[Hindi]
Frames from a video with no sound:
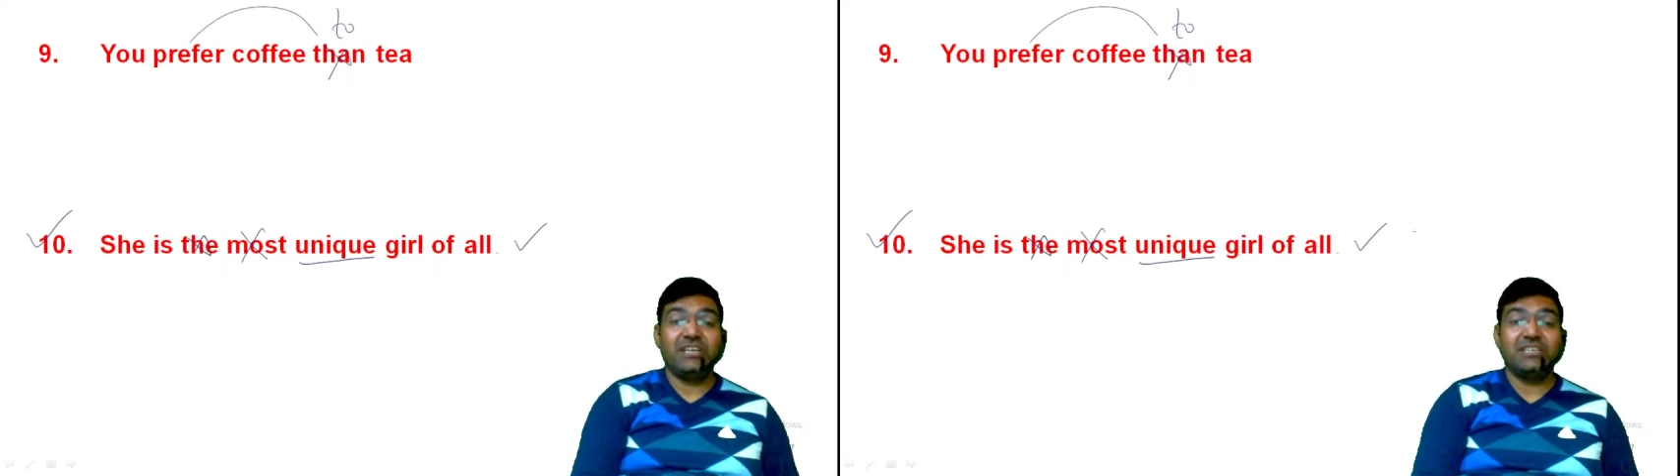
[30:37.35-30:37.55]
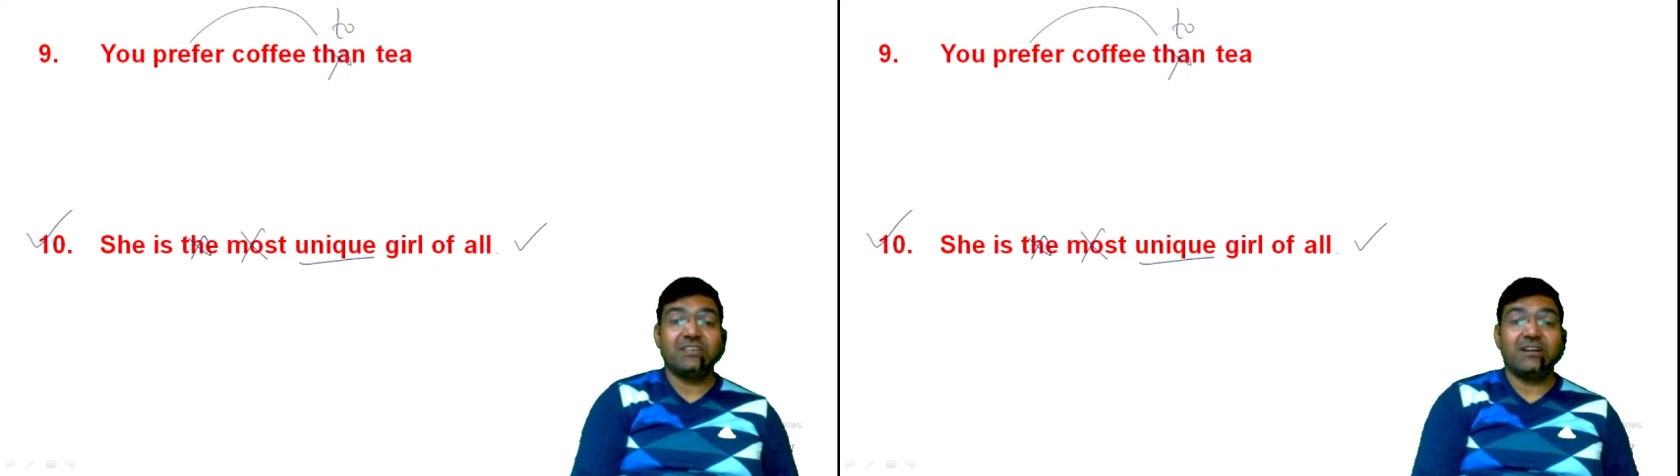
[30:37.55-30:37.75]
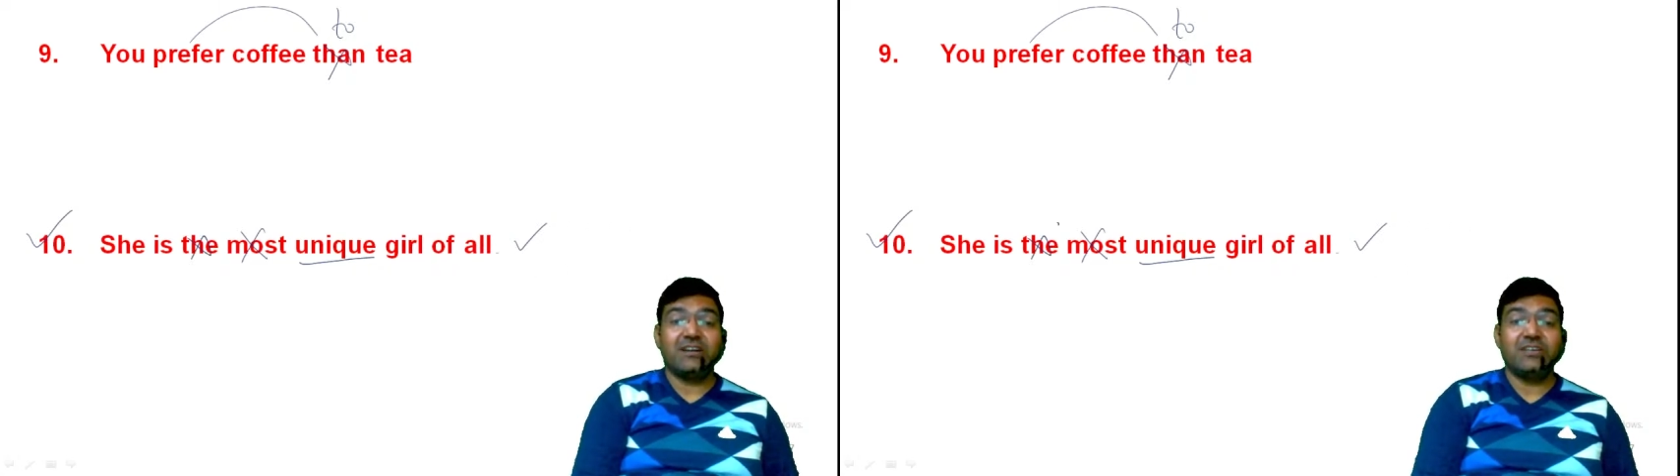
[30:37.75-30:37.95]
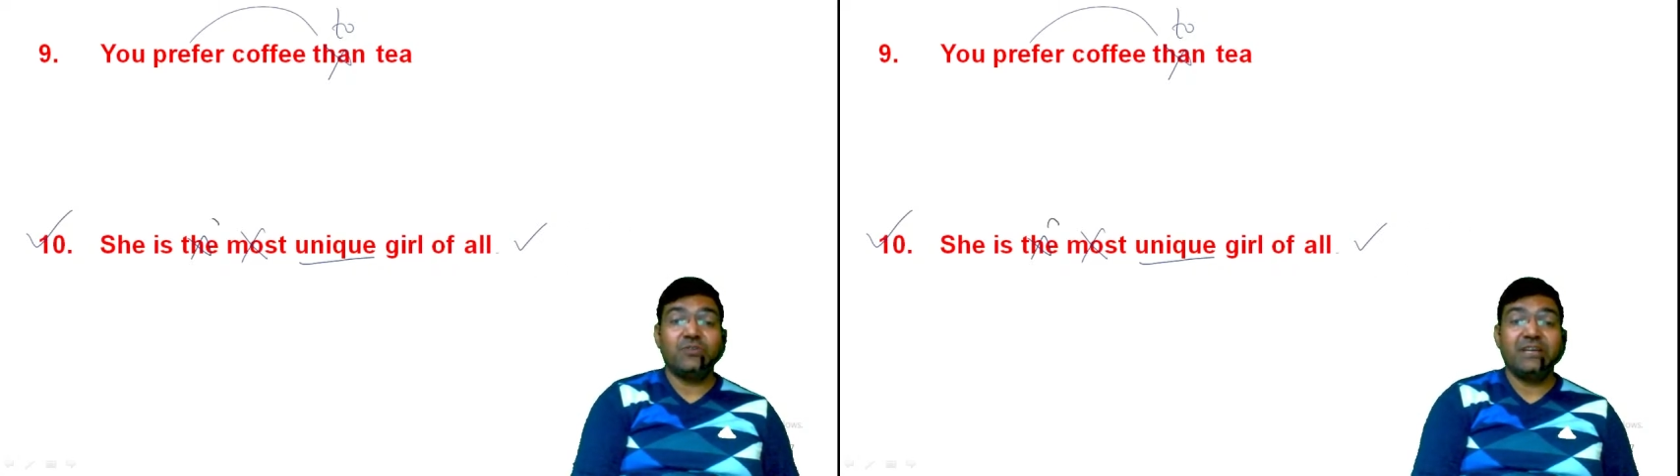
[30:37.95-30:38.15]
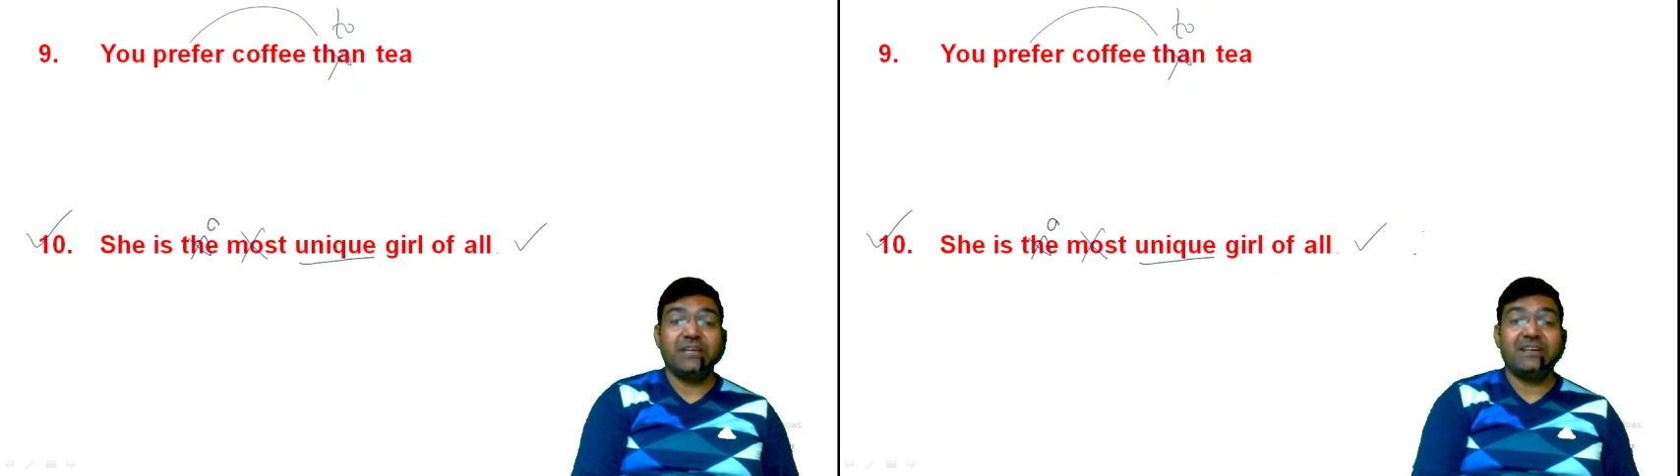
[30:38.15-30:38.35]
इज अ
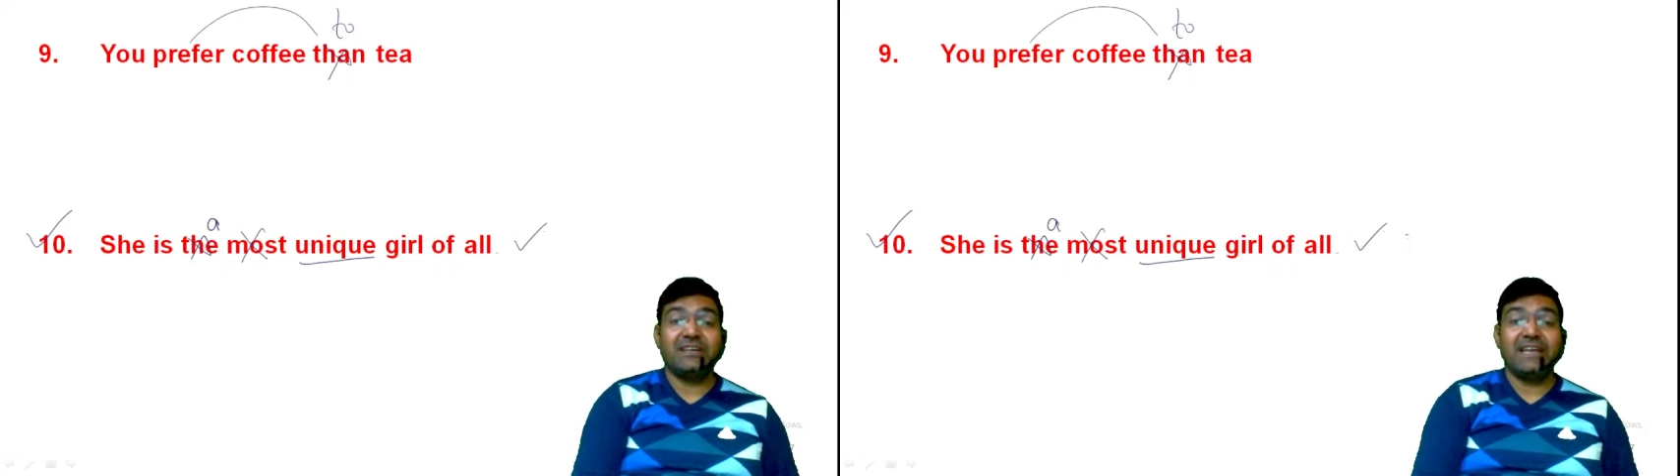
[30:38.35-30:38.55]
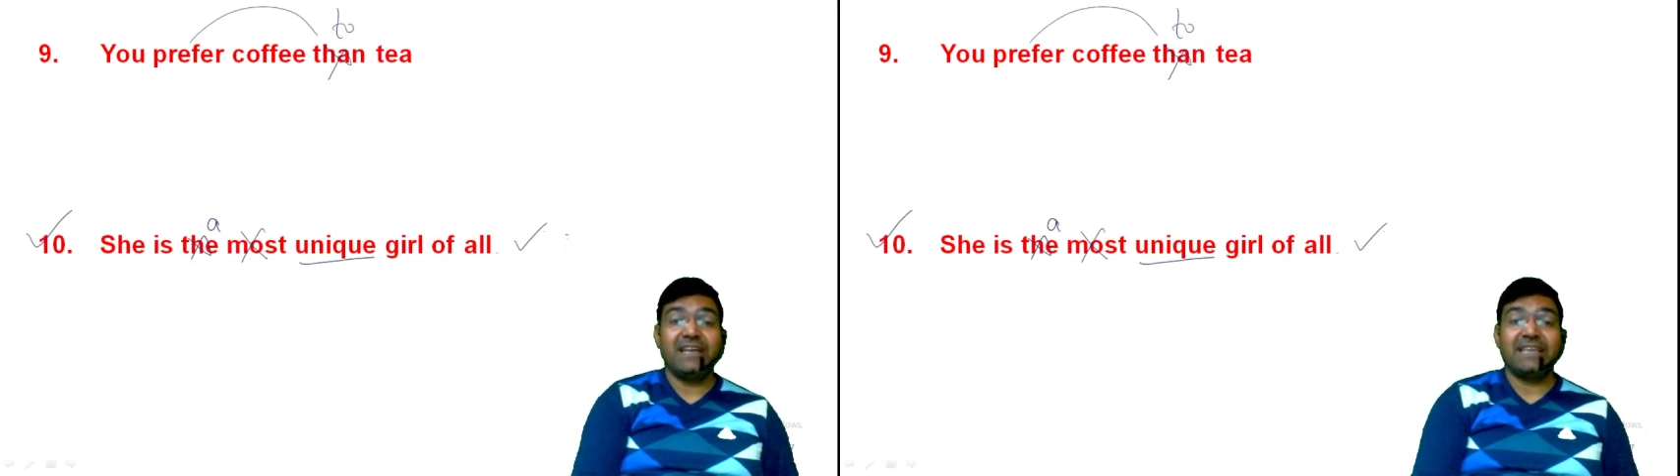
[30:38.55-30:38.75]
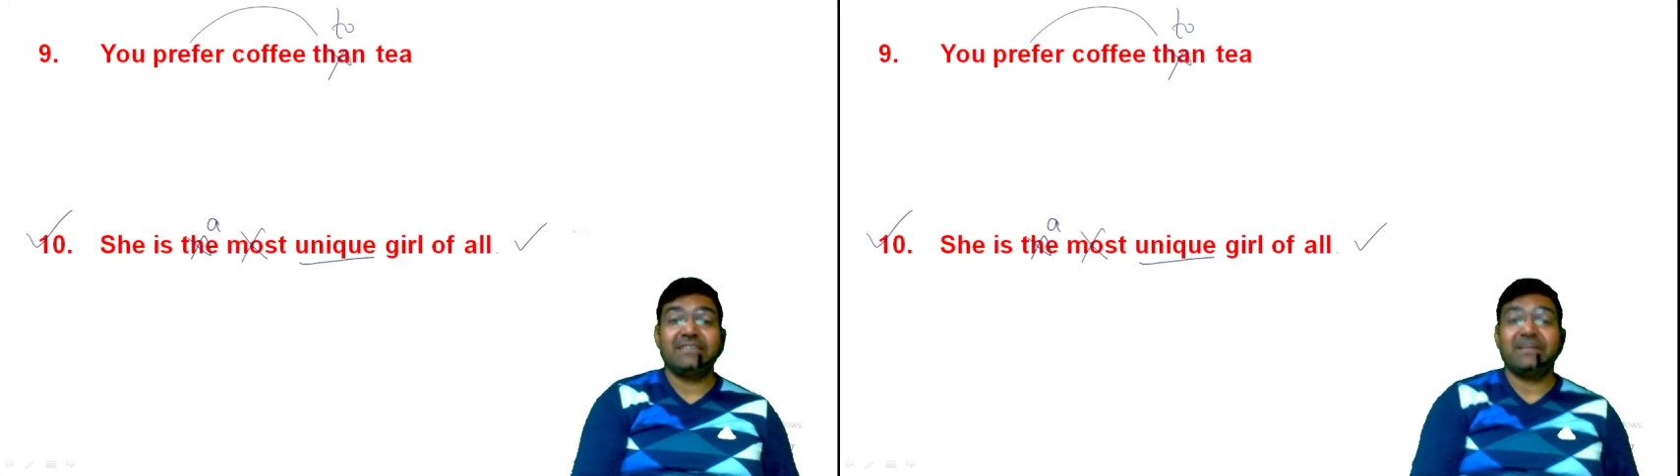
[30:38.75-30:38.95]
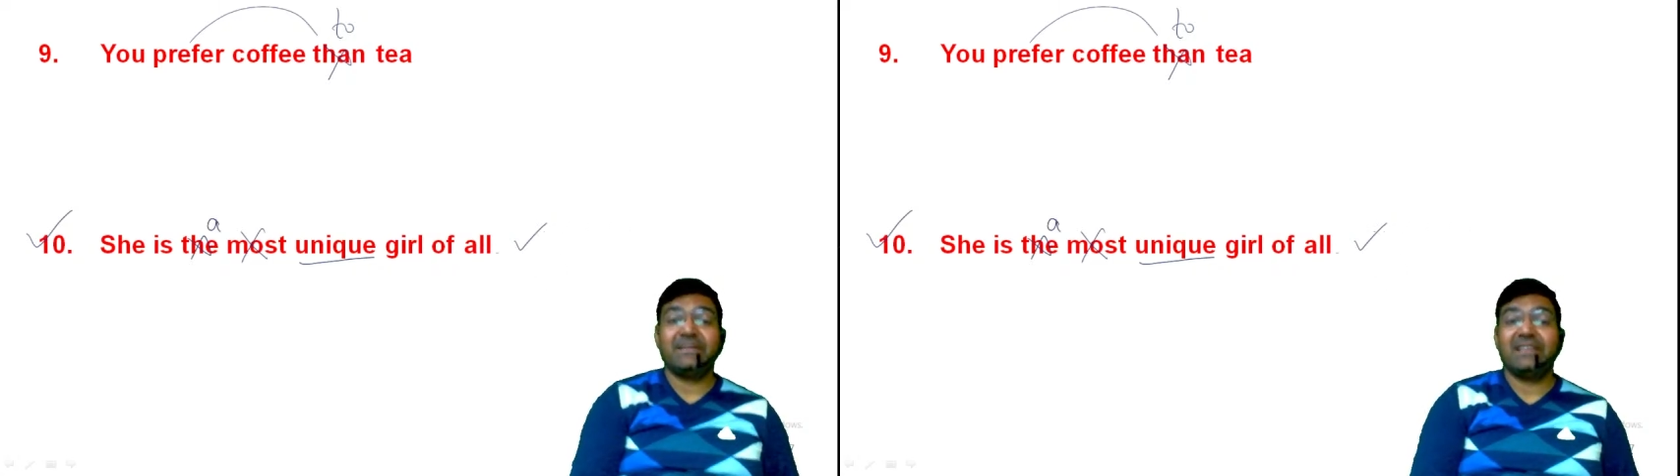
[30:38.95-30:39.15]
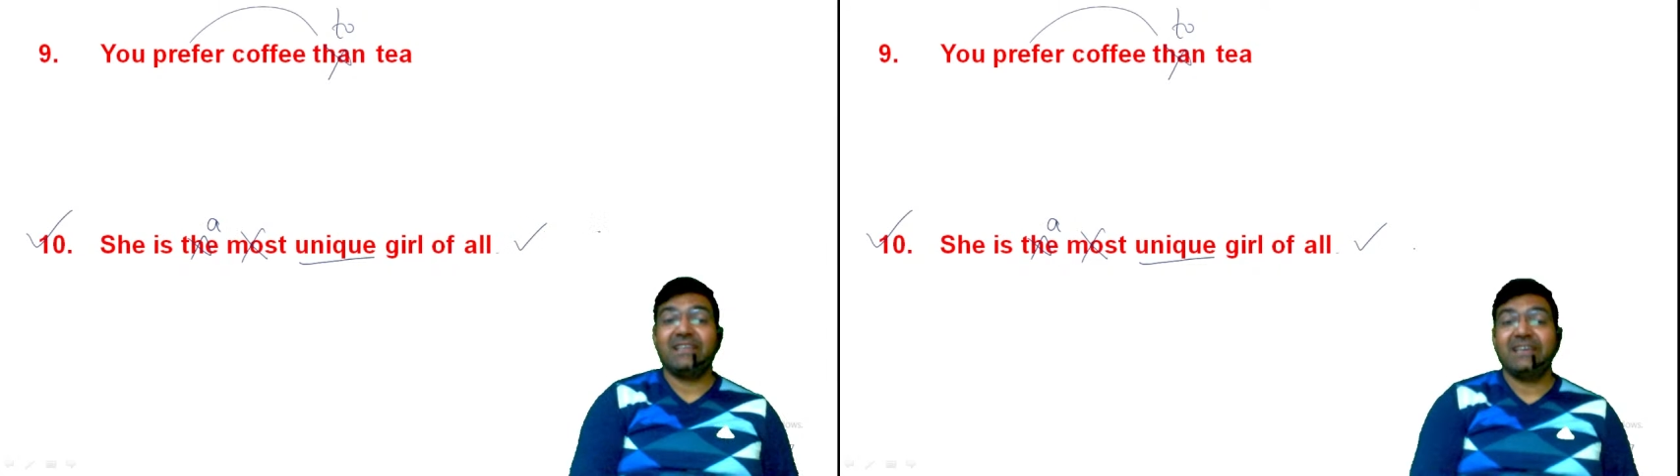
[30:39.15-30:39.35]
यूनिक गर्ल ऐसे
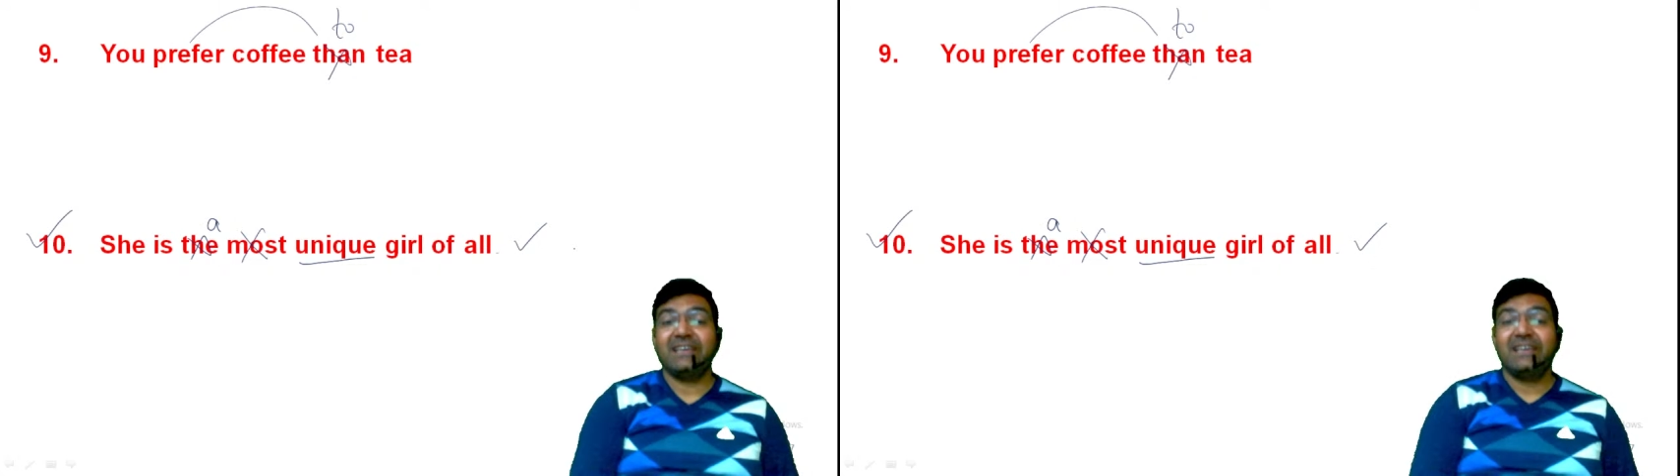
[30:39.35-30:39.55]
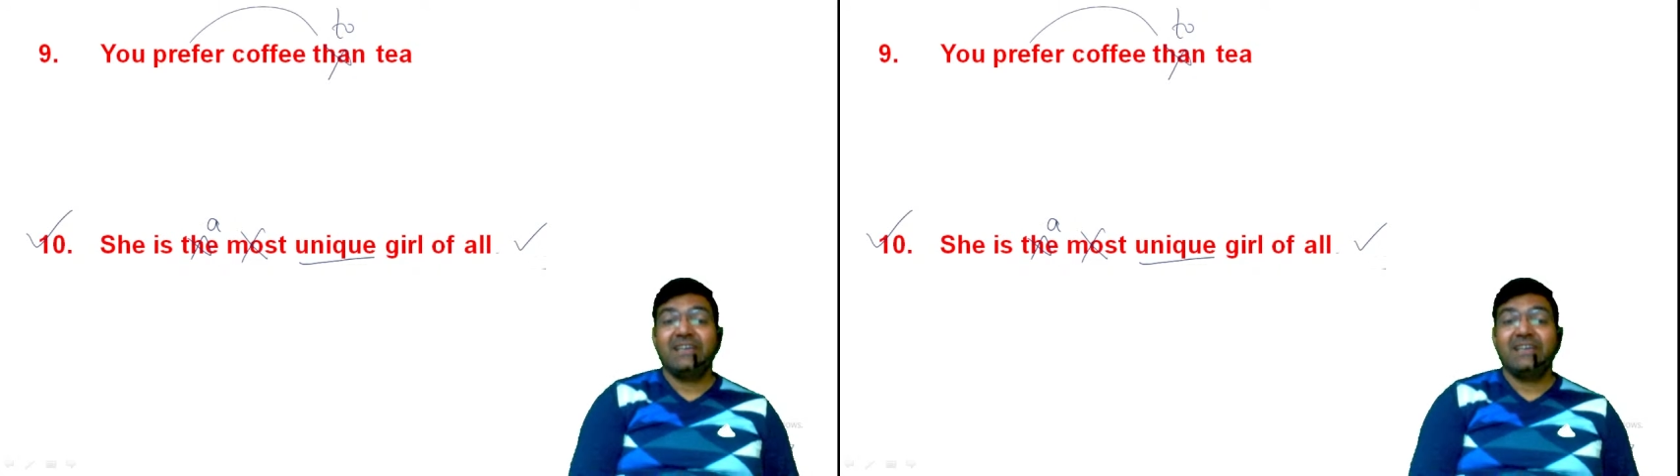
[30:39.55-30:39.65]
बना देंगे